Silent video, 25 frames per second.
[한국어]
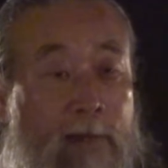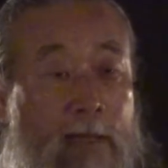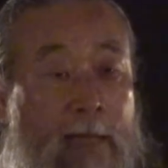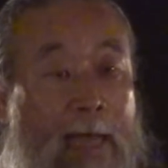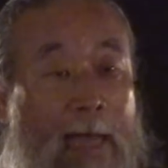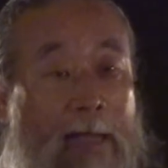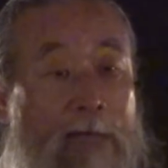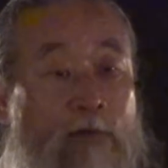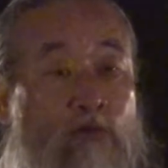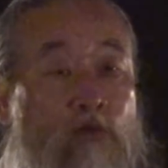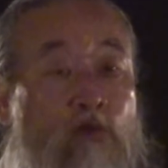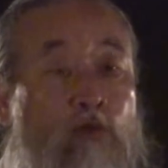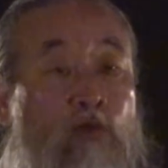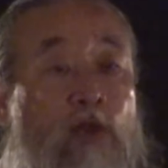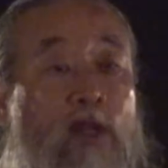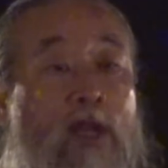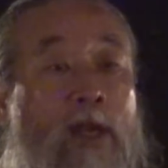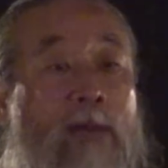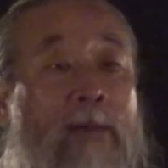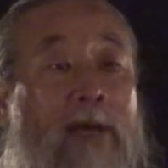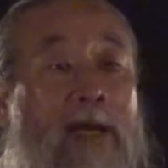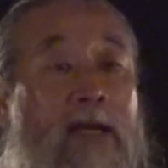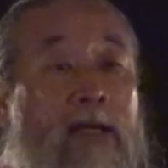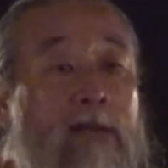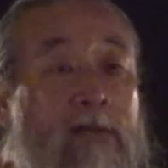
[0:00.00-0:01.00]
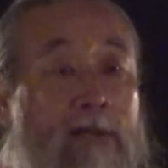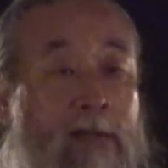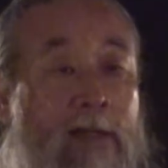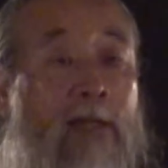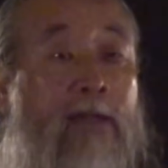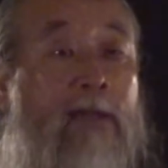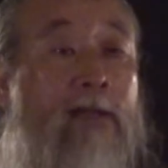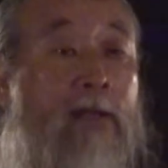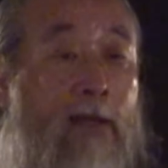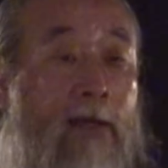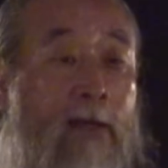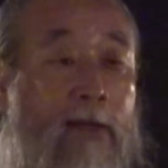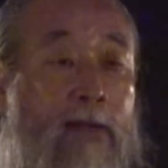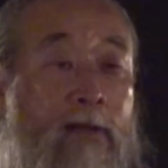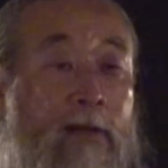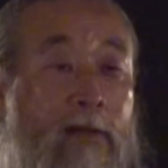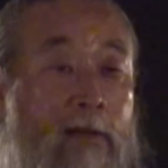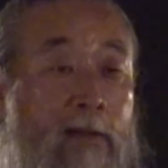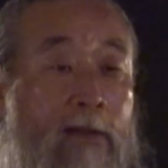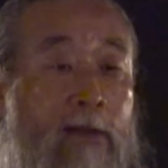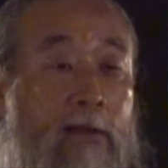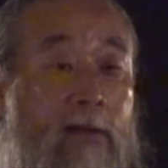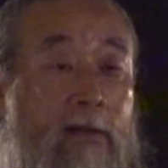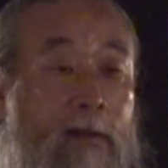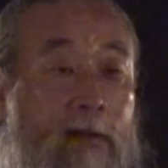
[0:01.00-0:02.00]
갖추어야만 그렇게 돼.
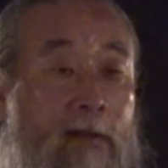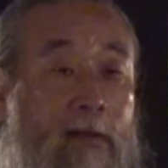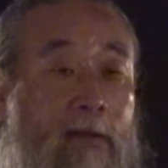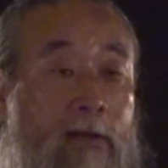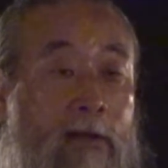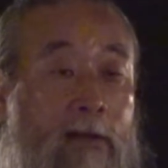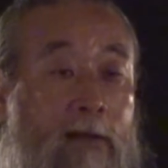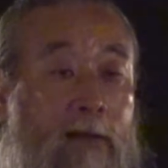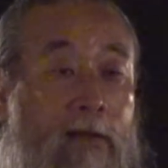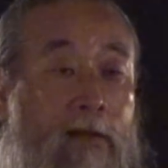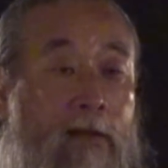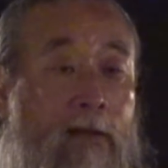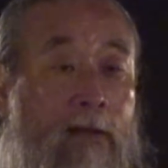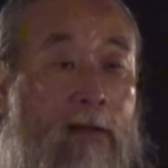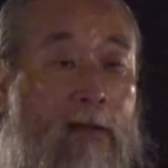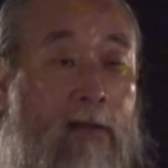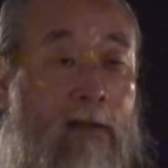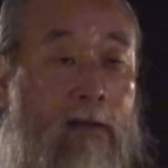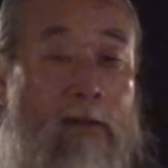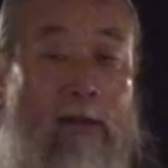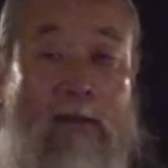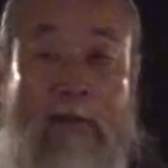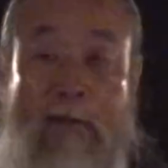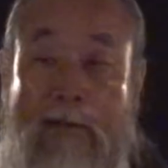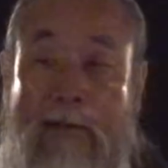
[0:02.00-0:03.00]
어.